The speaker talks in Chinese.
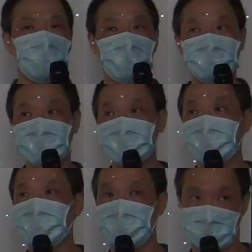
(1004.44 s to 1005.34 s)
众
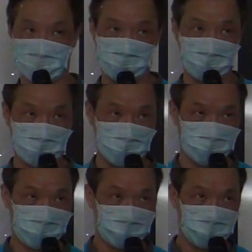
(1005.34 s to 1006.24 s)
星拱之。
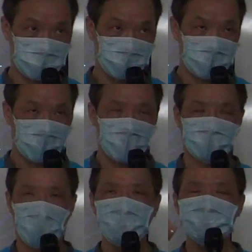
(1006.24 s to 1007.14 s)

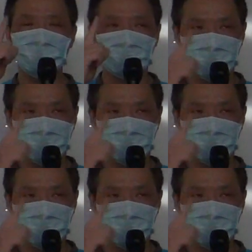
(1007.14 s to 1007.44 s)
孔子